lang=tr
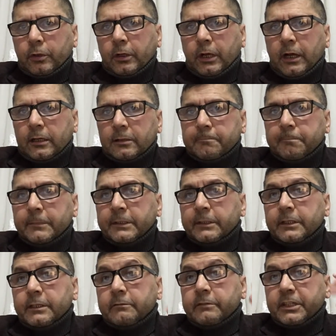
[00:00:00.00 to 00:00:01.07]
kalıp
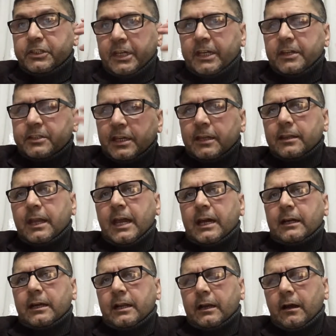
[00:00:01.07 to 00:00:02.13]
ve gereken
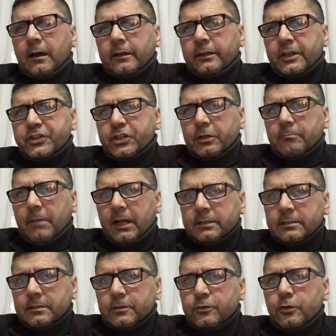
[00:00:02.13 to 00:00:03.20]
değerleri
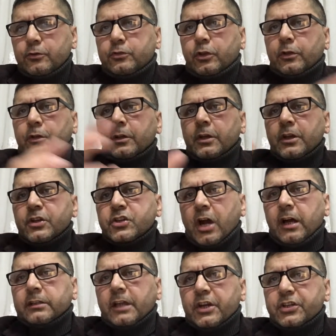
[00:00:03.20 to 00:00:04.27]
anlaşılmaz. Çünkü
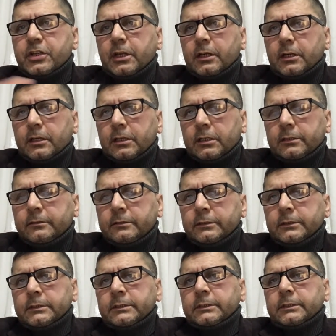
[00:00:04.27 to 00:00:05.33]
çağdaşlarının
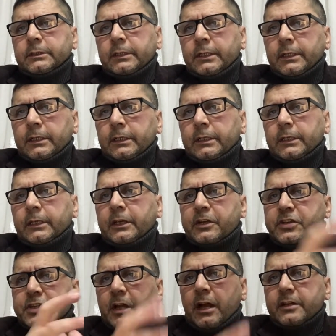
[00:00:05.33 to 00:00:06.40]
e,
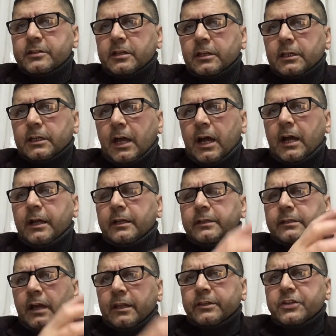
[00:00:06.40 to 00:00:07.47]
kıskançlığına,
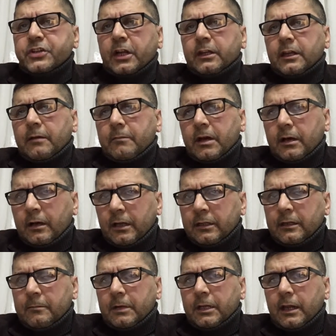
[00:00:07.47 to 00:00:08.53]
yanlış anlama,
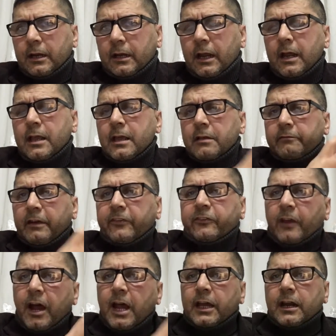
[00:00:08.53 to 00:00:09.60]
anlamalarına
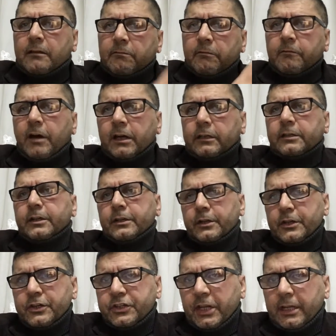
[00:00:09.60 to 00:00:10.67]
vesaire farklı
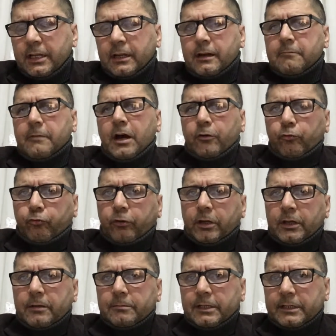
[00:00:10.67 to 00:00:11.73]
şeylere maruz
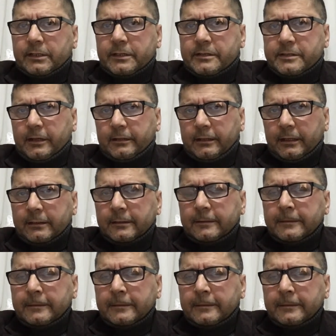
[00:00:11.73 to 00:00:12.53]
kalabilir insanlar.